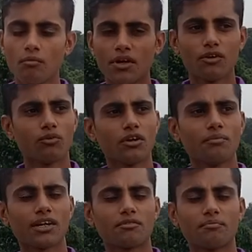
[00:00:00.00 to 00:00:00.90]
मैंने वही
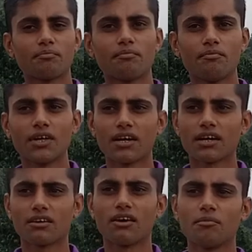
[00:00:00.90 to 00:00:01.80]
बात
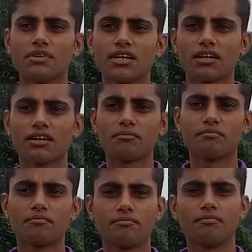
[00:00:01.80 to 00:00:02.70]
मेरा घर में जाके
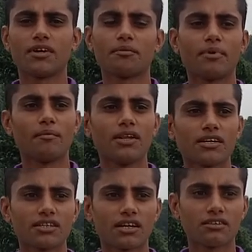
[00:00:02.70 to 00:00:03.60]
मेरा फैमिली
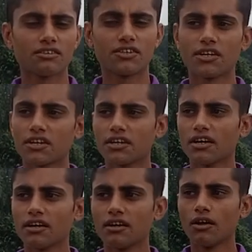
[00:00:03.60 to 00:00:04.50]
के साथ शेयर
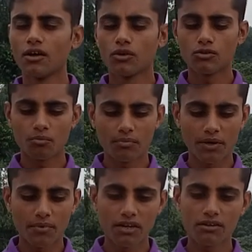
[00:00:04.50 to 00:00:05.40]
किया तो
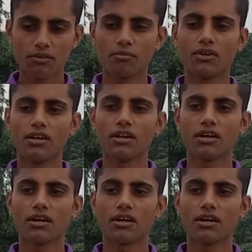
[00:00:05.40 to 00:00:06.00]
फैमिली लोग बोलने